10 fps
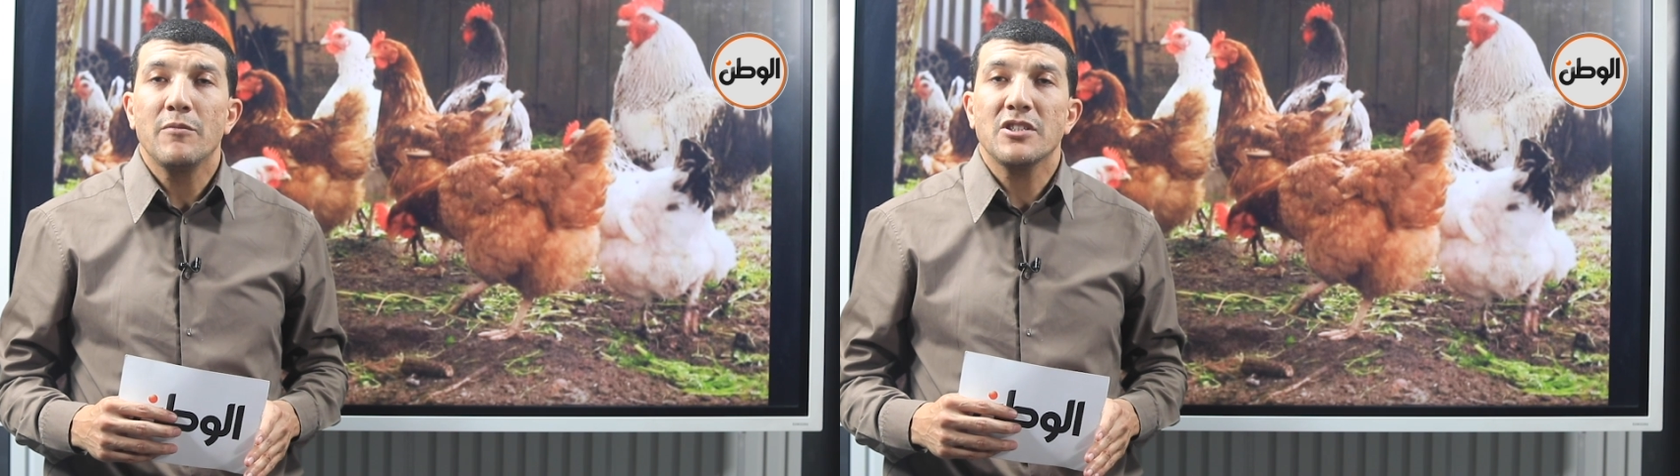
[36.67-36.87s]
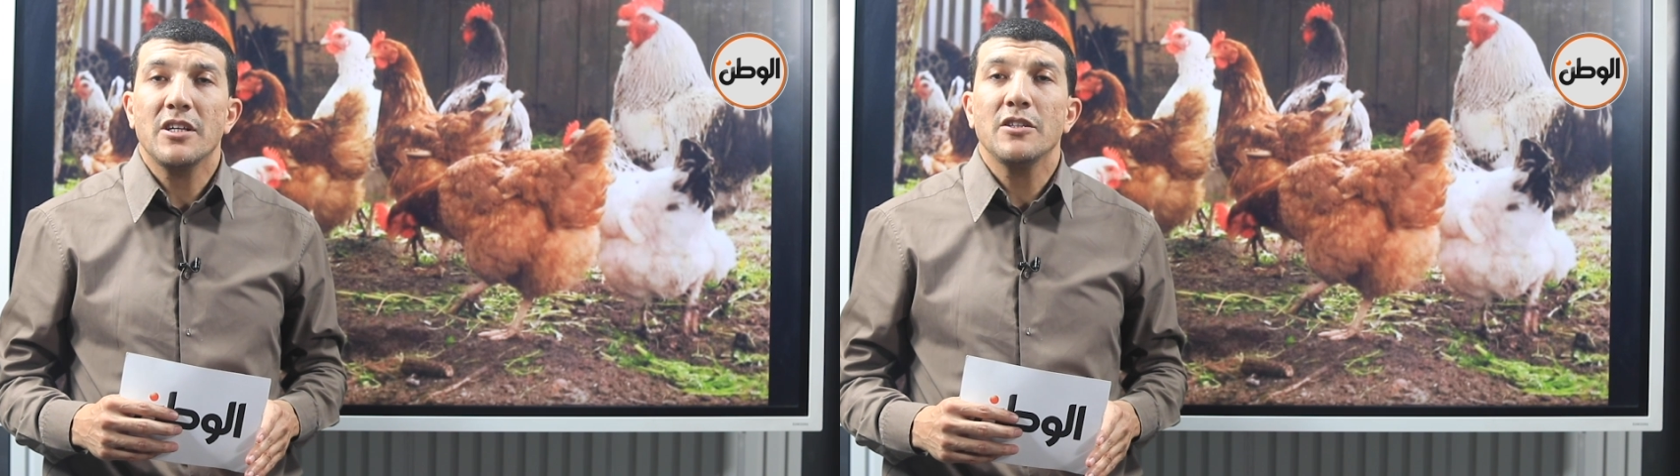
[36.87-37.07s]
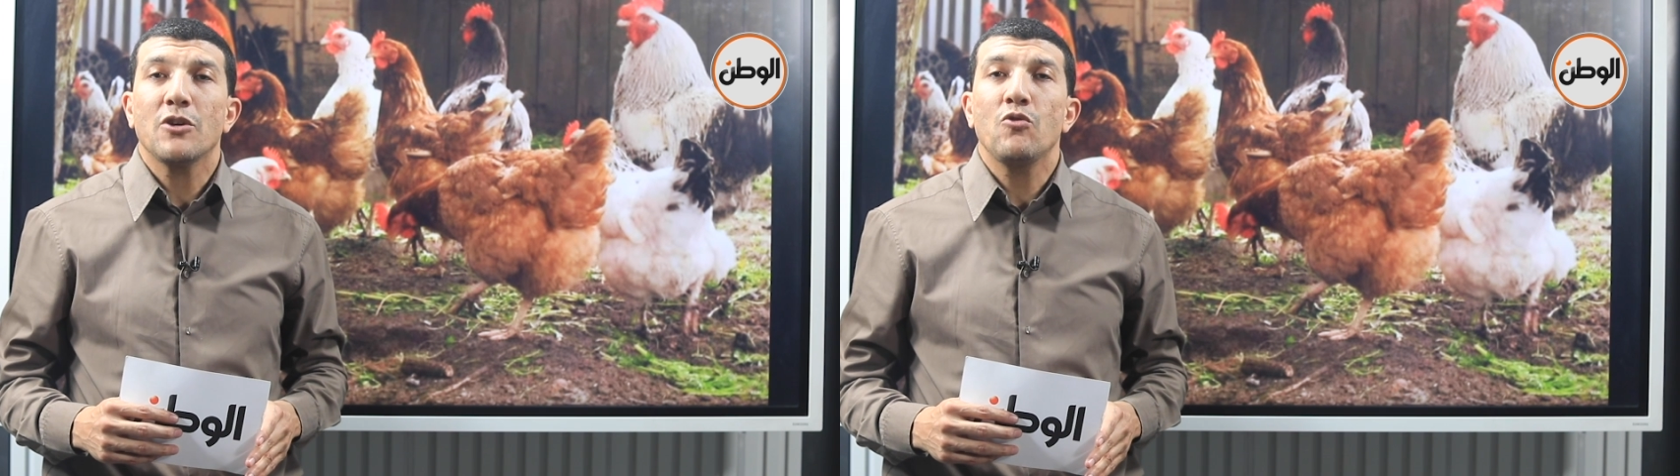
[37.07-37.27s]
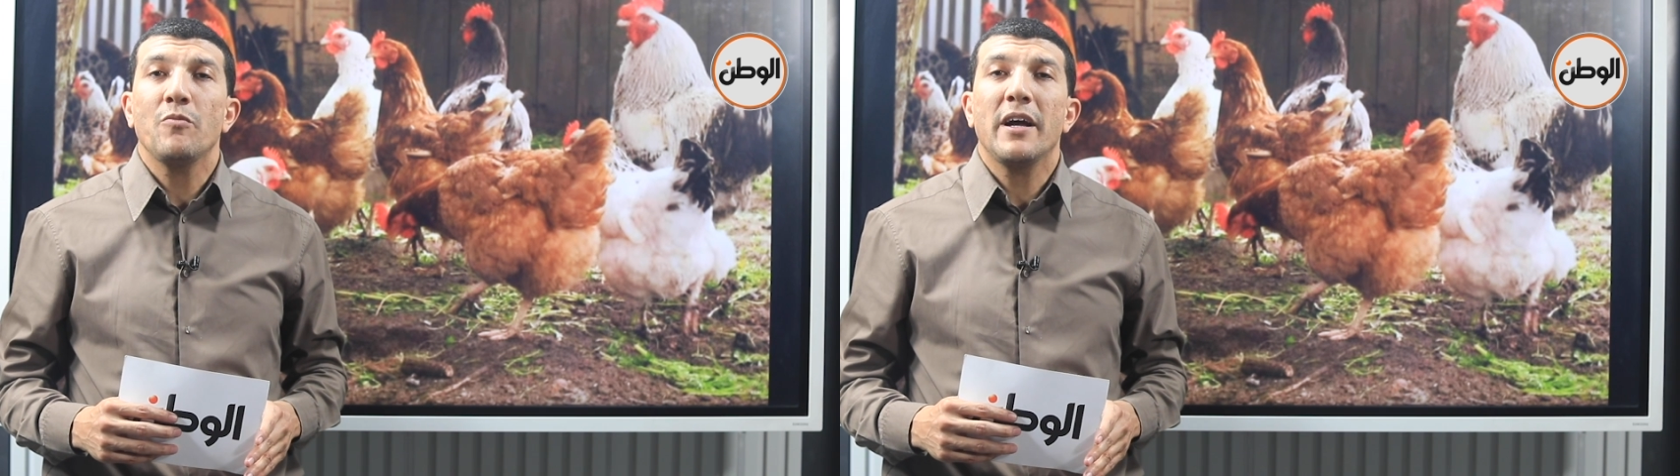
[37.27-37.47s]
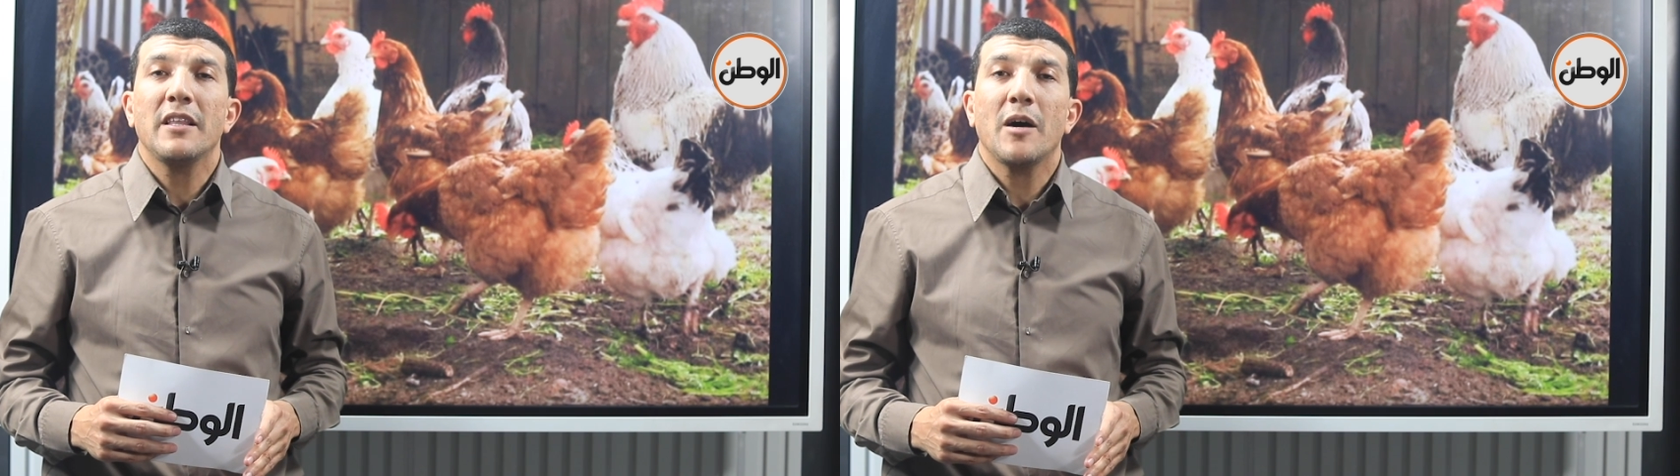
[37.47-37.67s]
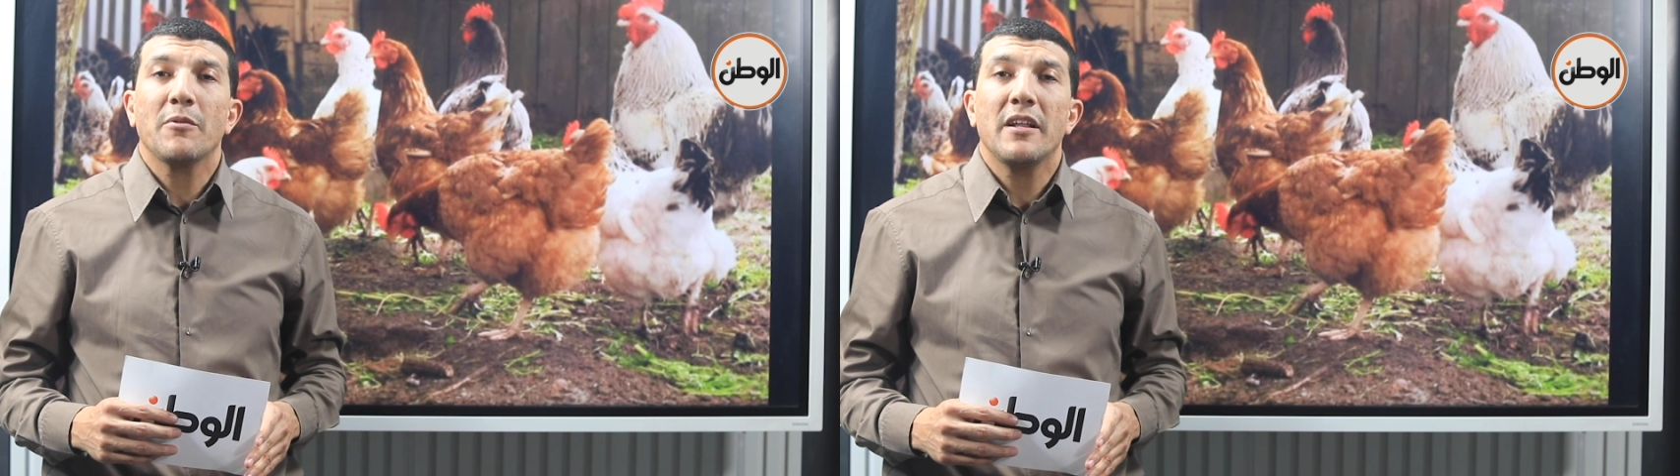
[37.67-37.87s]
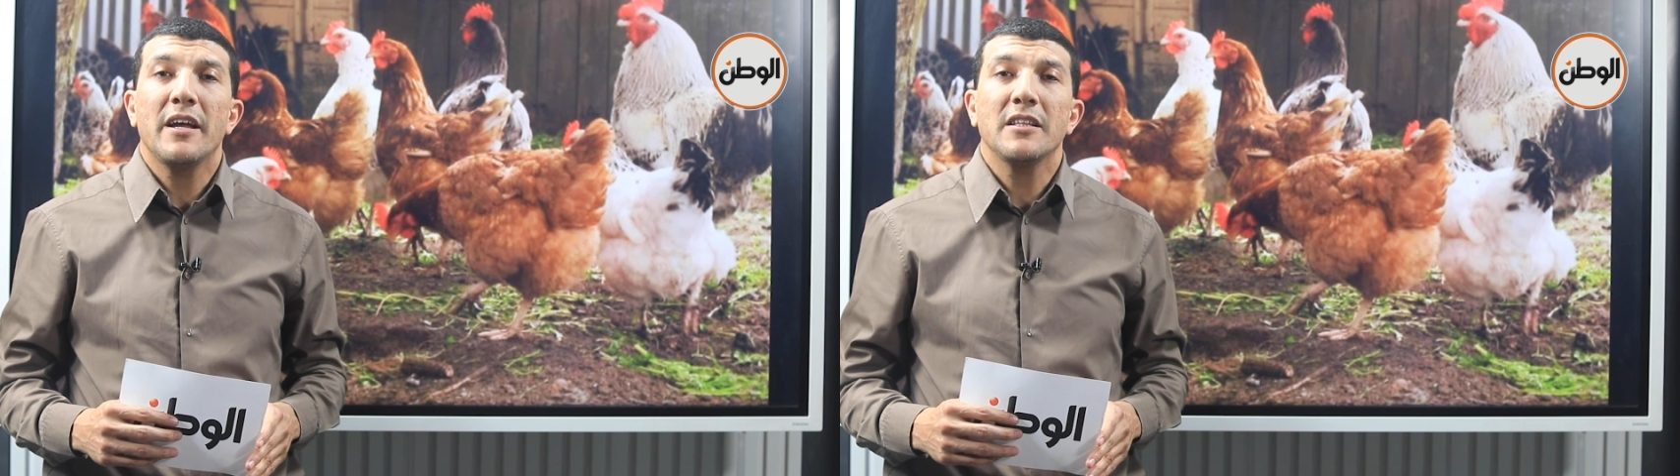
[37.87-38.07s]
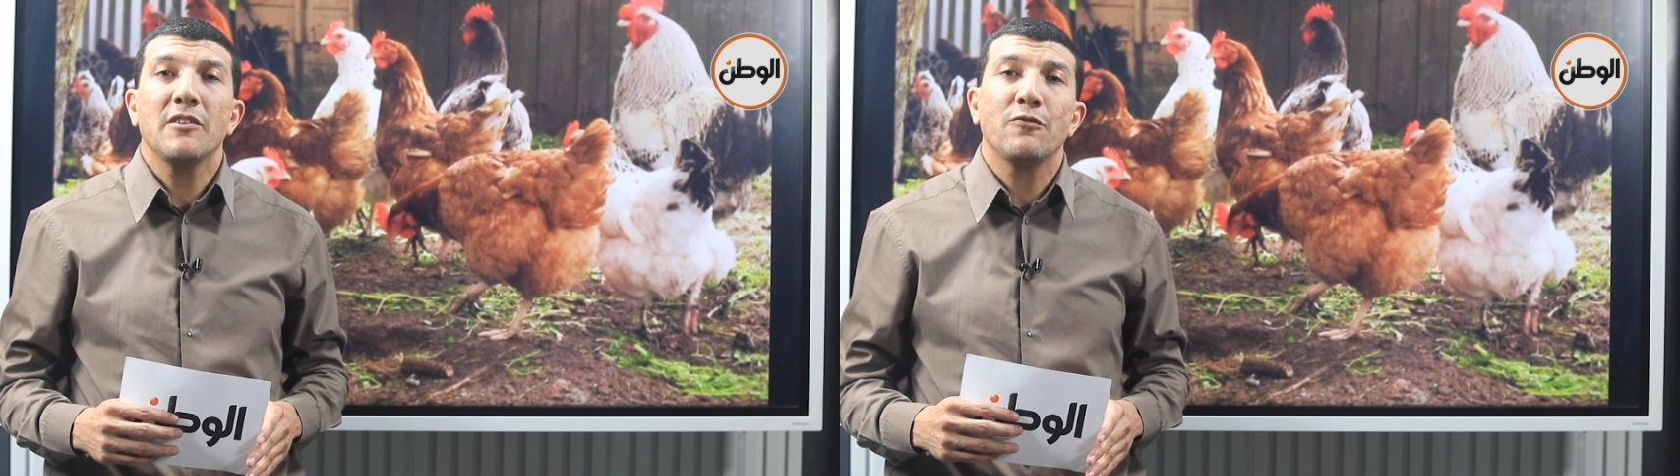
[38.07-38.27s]
بيسعدنا يكون معانا عبر
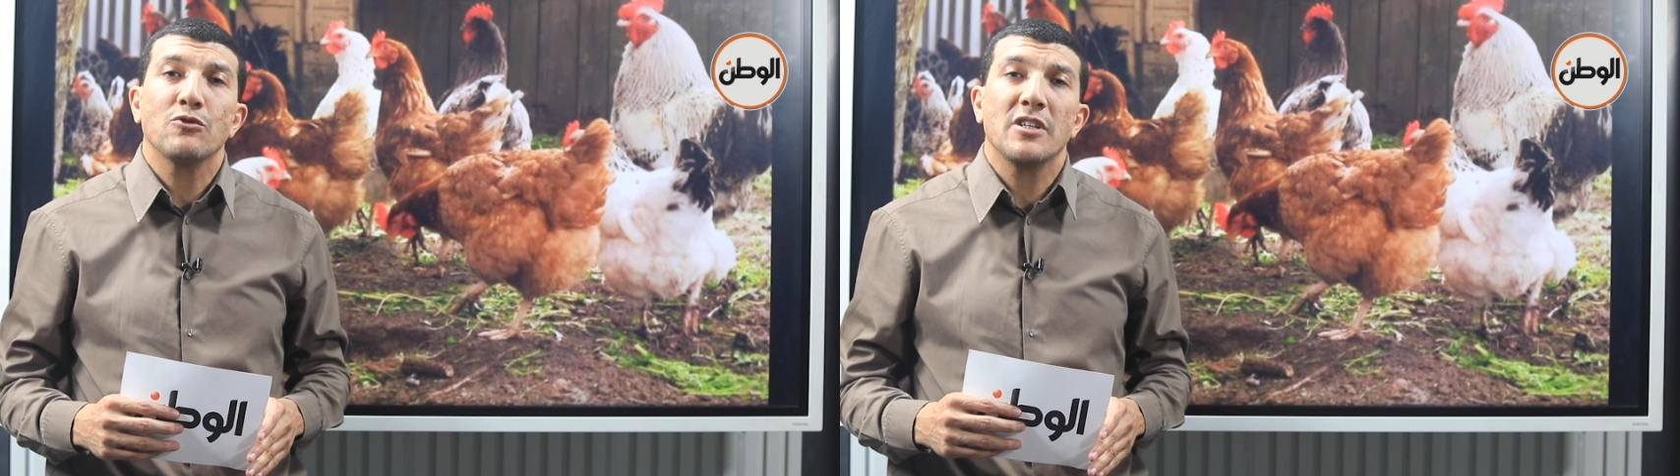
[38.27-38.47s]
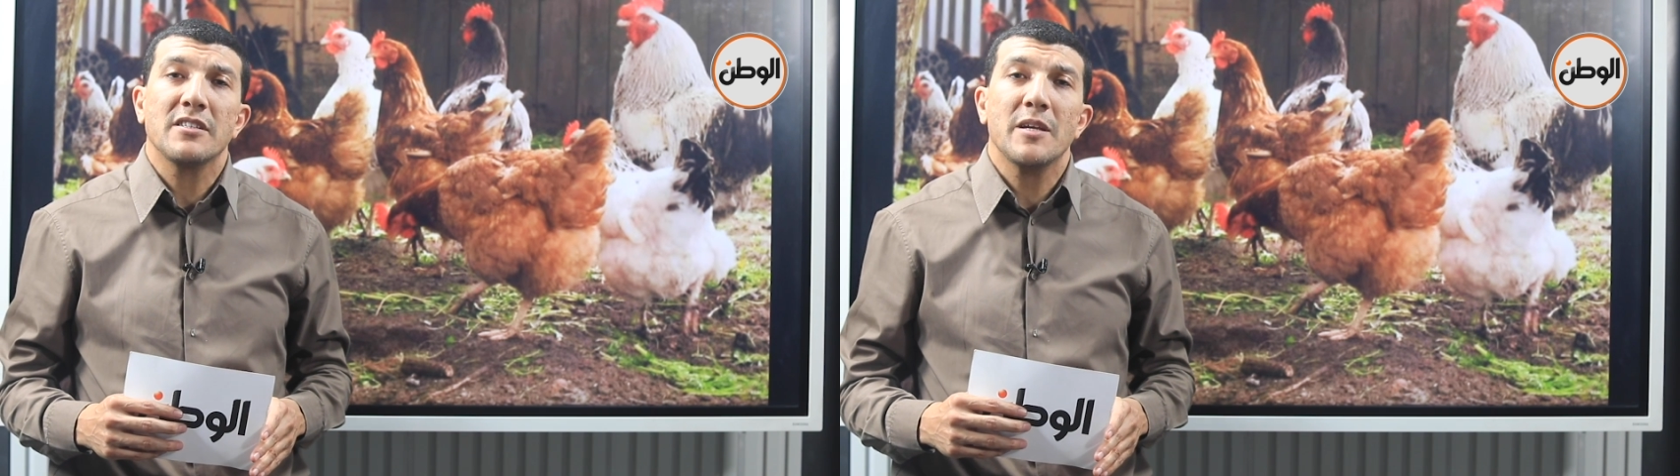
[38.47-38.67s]
الهاتف استاذ